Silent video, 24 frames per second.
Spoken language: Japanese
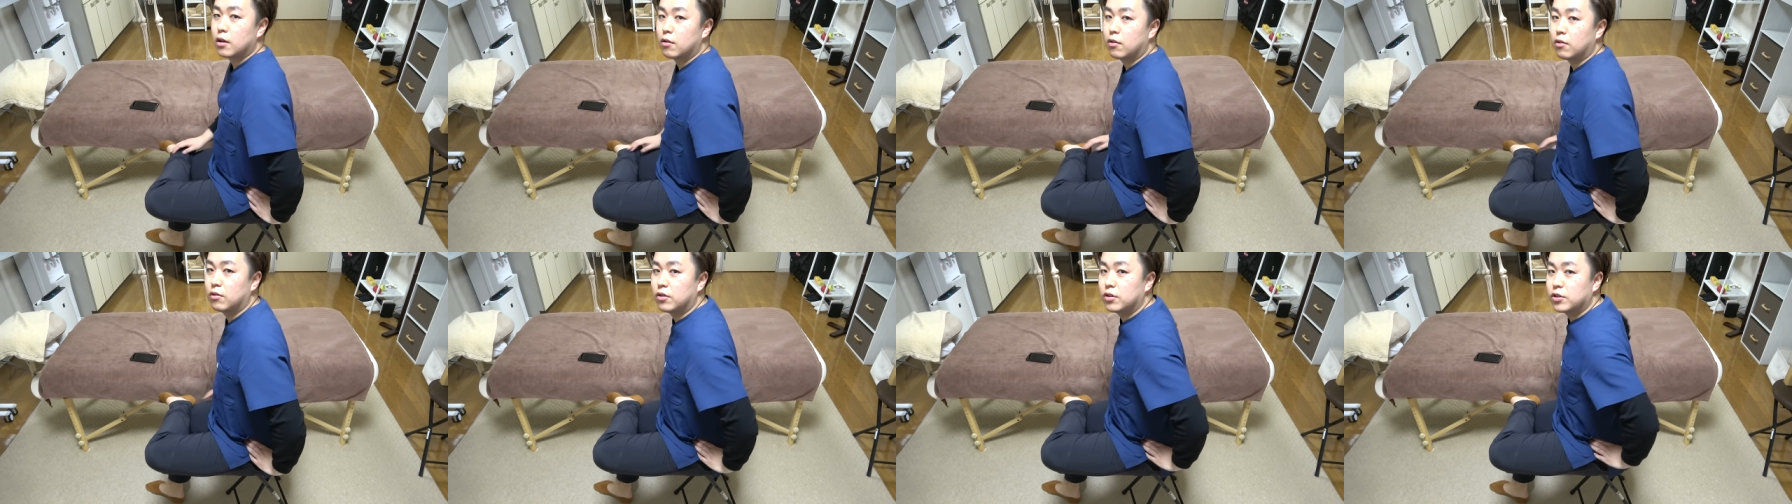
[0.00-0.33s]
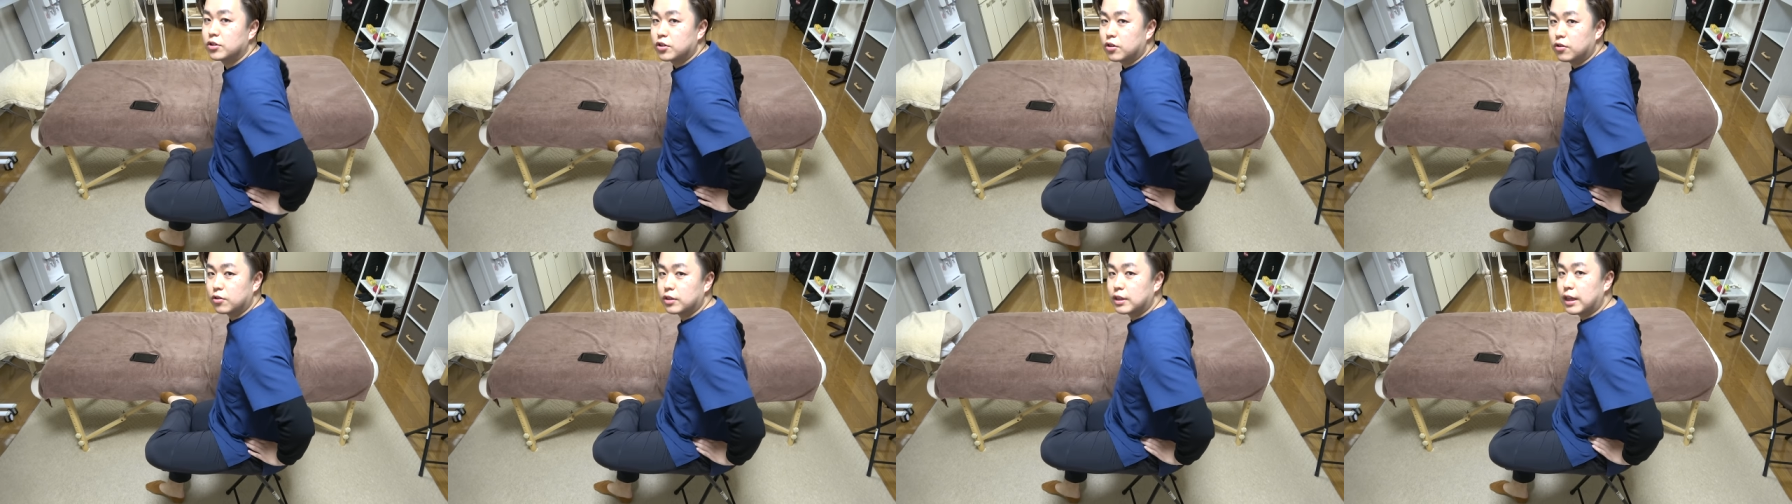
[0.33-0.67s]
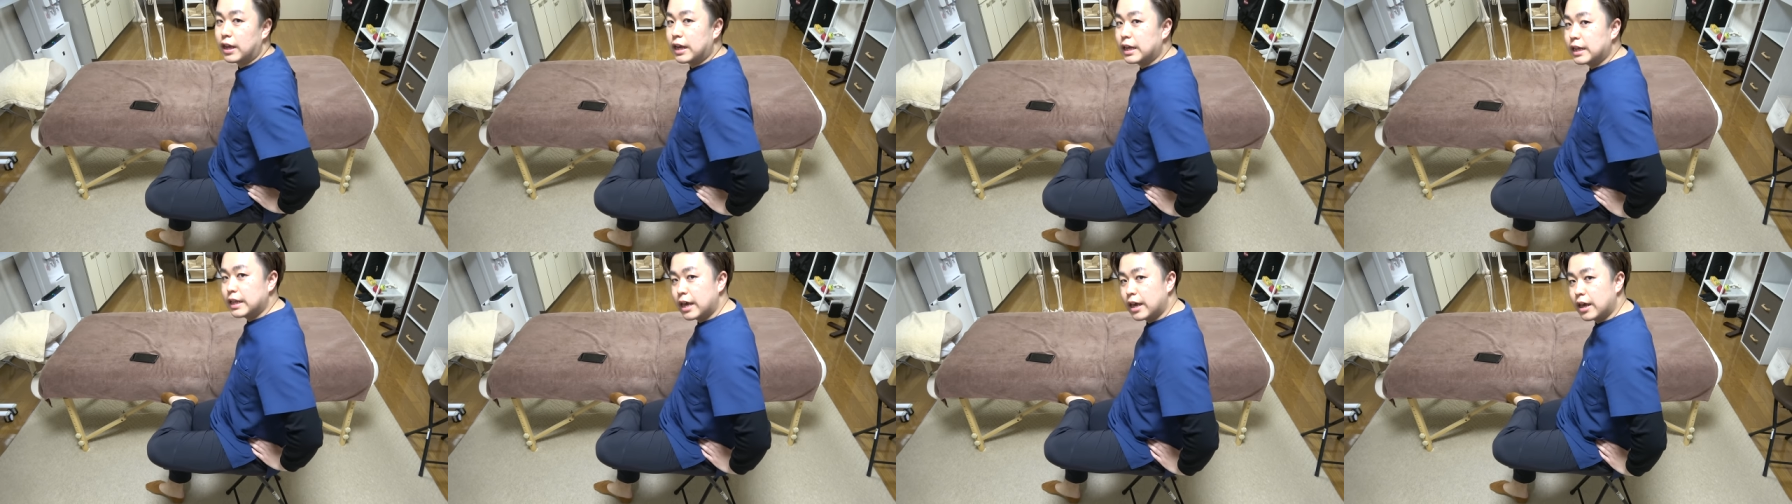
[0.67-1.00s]
この状
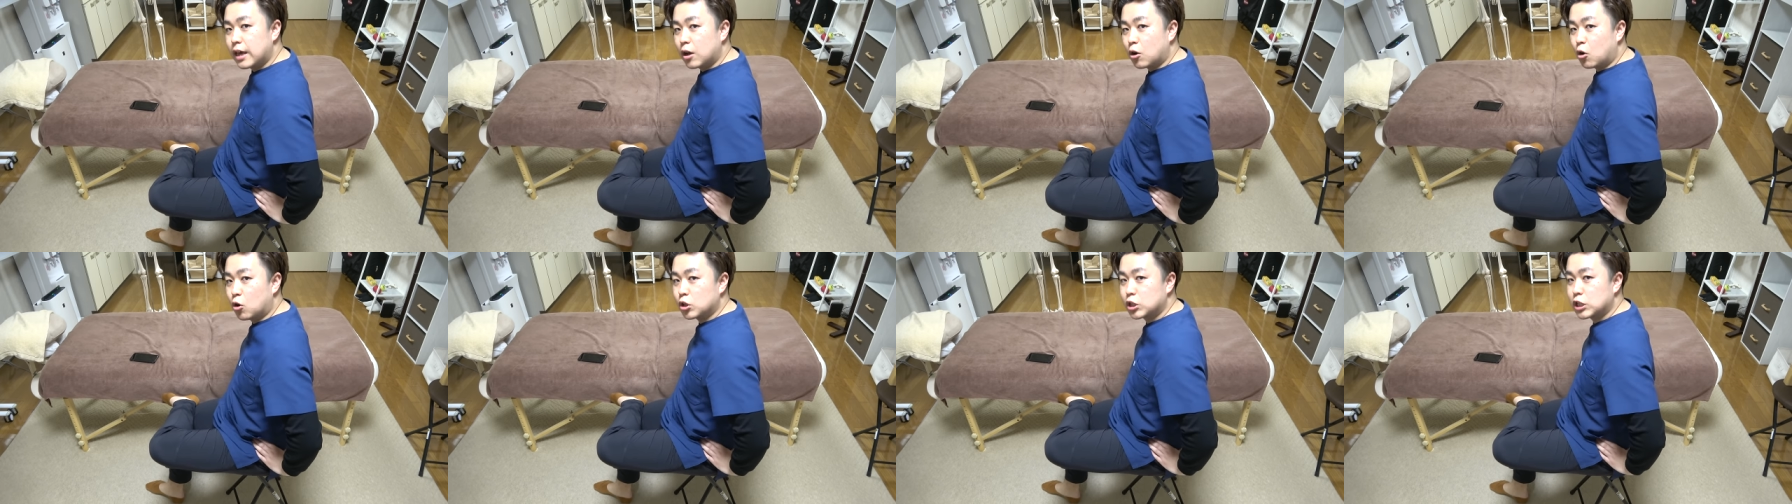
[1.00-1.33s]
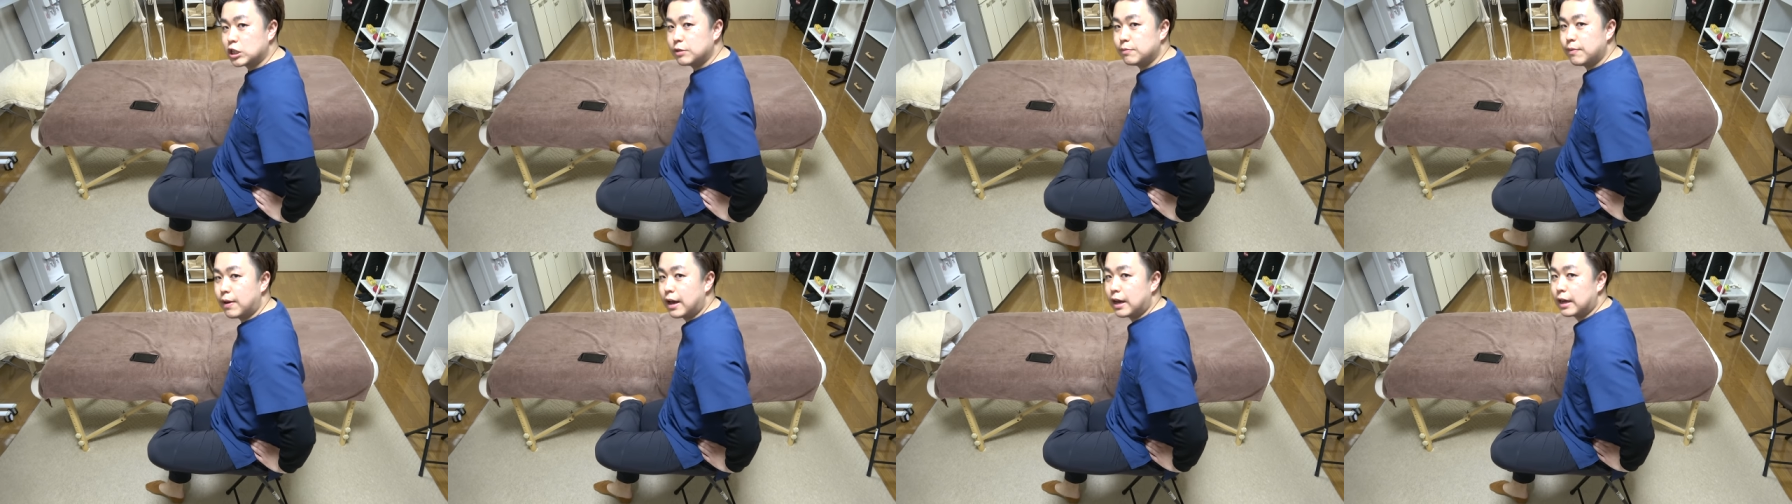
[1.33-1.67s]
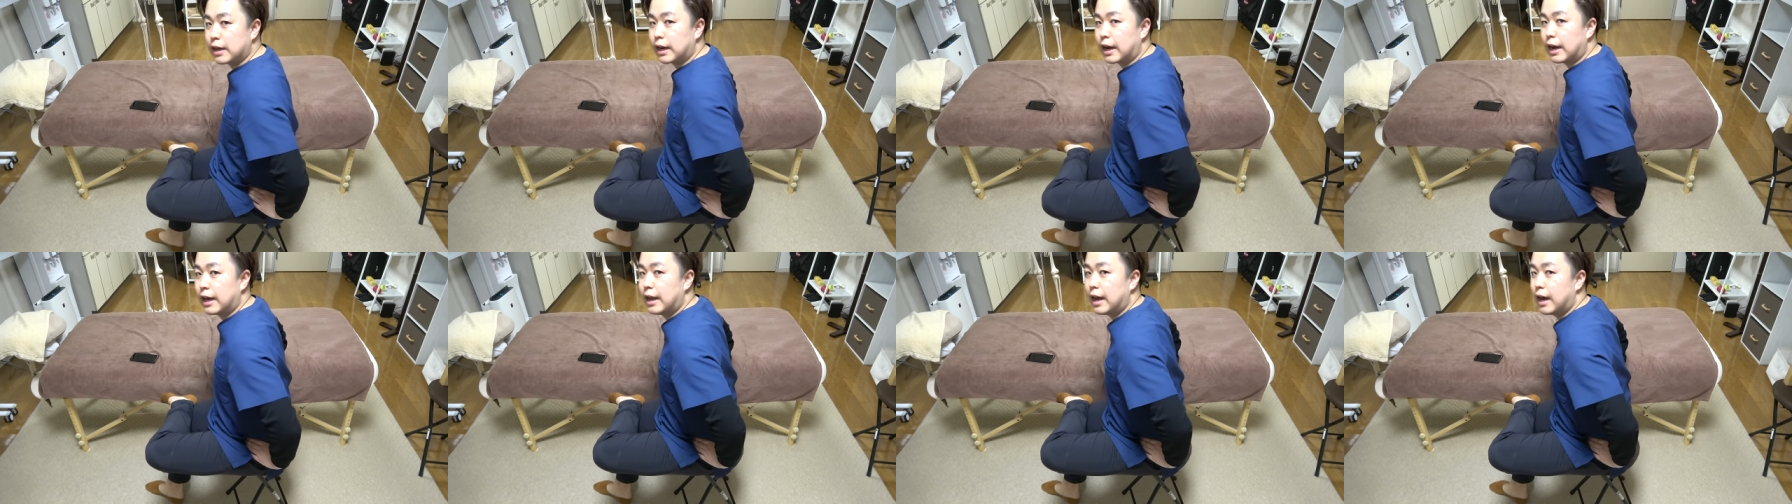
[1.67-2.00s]
態で骨
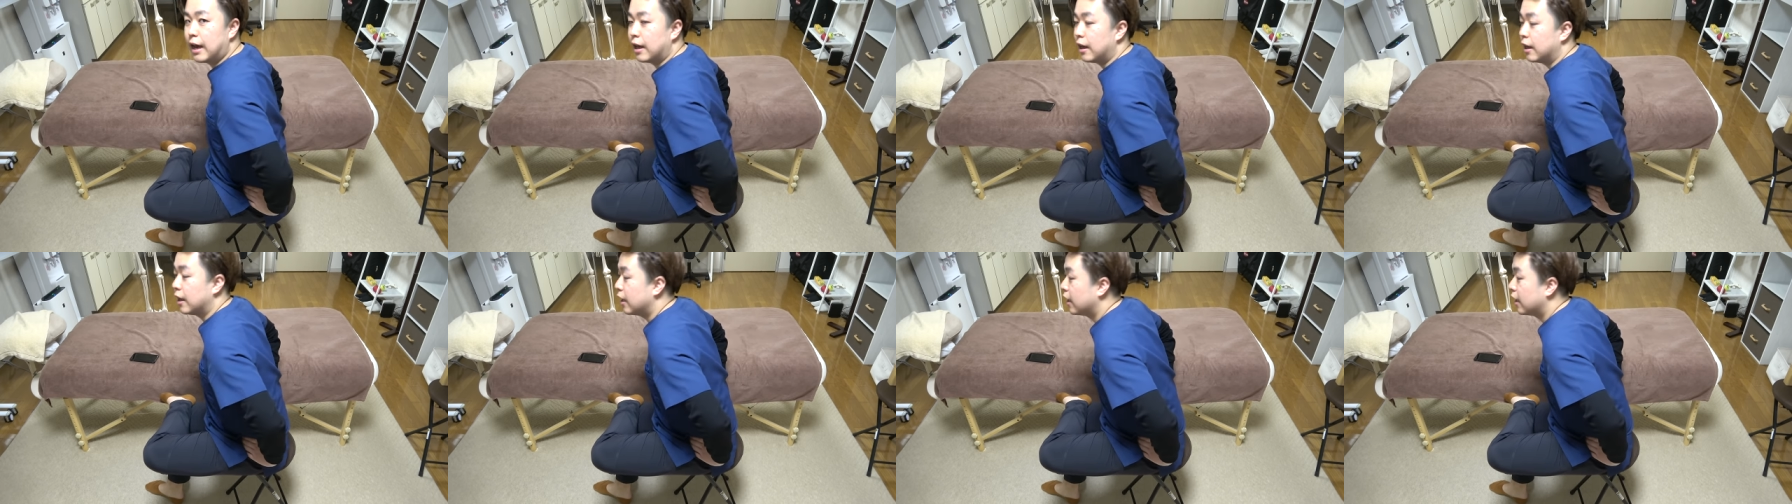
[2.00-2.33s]
盤から